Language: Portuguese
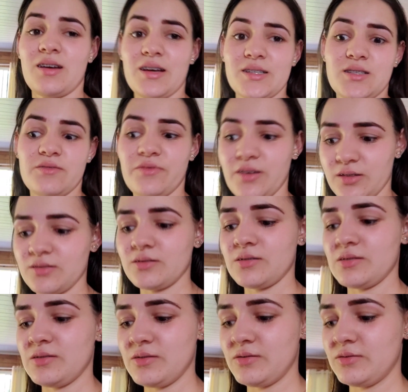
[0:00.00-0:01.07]
Aí só falta
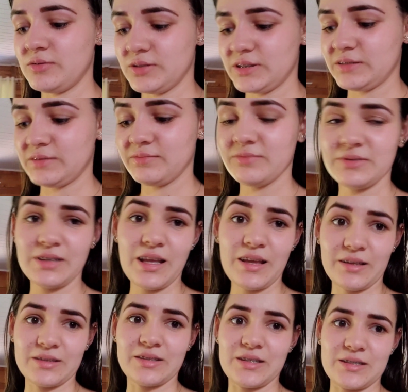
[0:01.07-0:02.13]
os
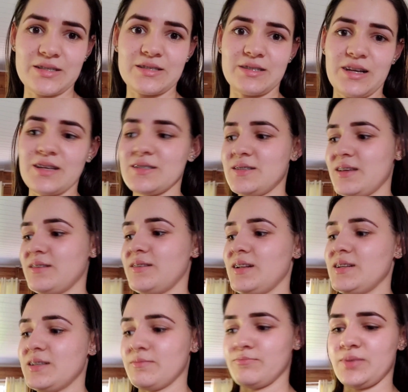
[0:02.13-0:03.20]
dentes, os três dentes
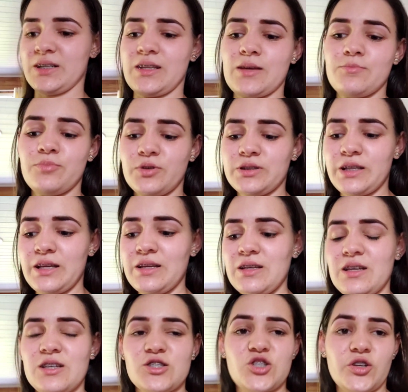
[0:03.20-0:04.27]
ali, pra daí poder
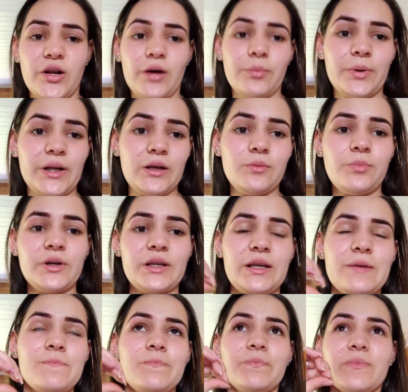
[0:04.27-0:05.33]
tirar o aparelho
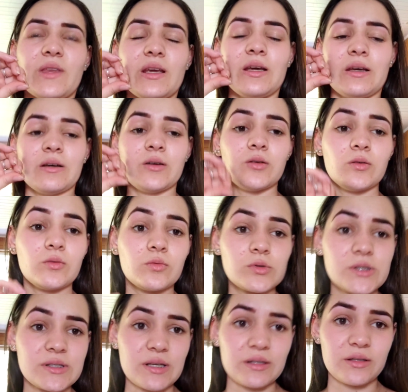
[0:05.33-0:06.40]
porque
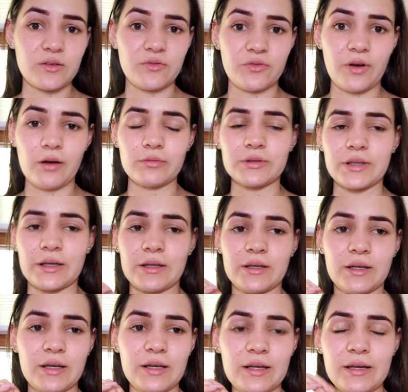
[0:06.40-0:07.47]
os dentes que falta
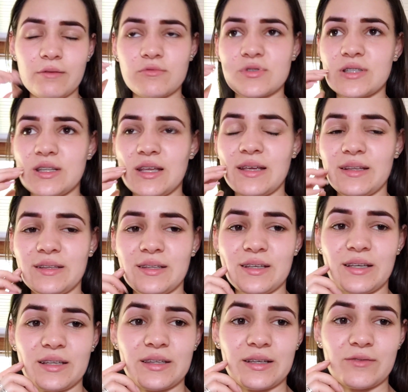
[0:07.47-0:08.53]
é uns dentes
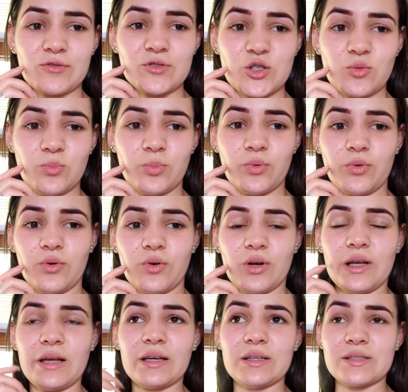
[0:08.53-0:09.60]
que estão,
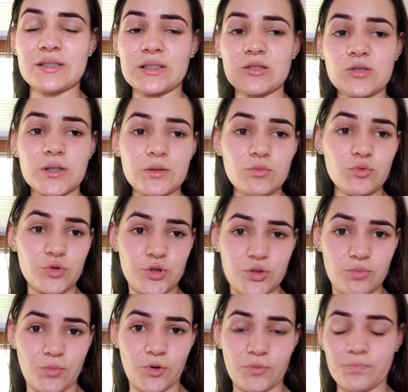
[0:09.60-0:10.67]
tipo, eles não são
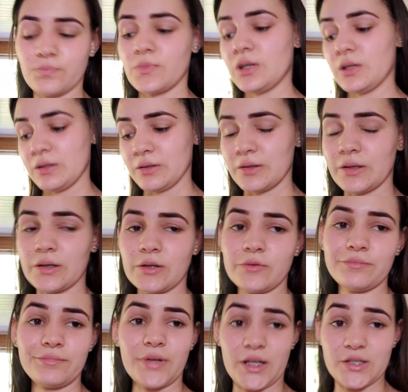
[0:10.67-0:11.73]
últimos.
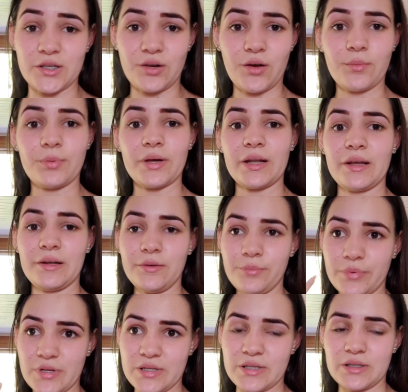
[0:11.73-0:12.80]
Então, para tirar o aparelho,
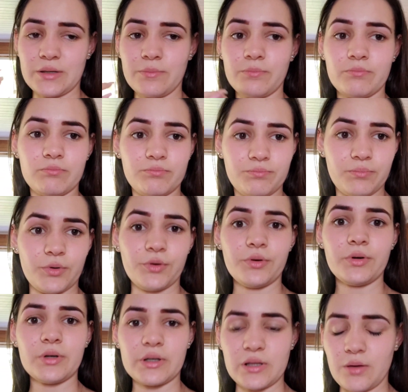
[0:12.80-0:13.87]
precisa
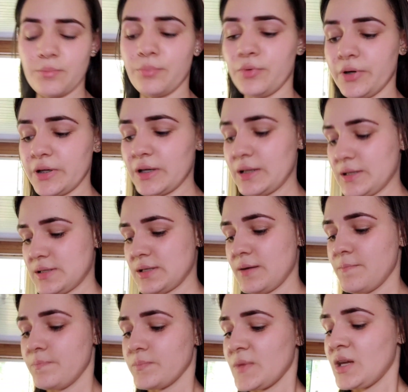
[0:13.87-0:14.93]
pôr, depor eles, né?
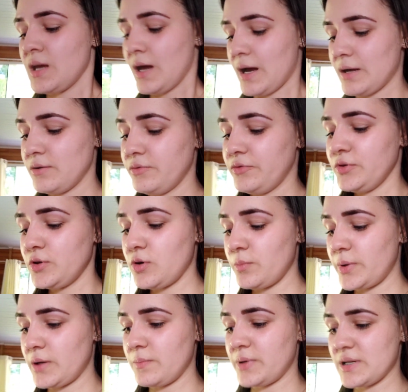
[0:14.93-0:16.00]
Aí eu fui,
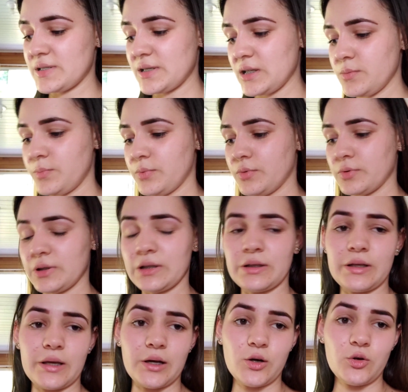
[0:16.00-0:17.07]
comprei presente pro
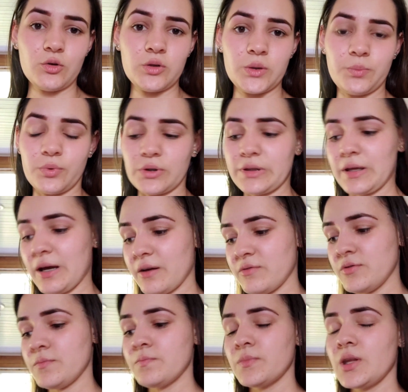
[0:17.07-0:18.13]
Daniel e pro
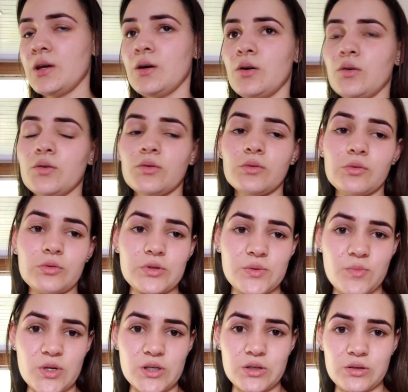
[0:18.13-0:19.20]
Otávio. Os
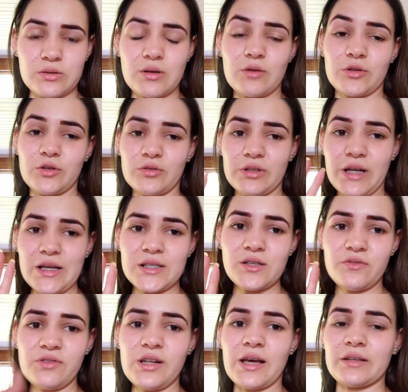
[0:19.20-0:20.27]
meus, eu tenho três
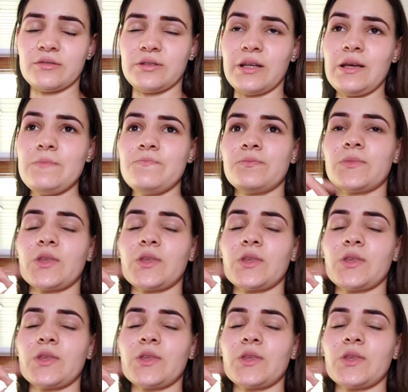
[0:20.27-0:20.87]
afilhados, né?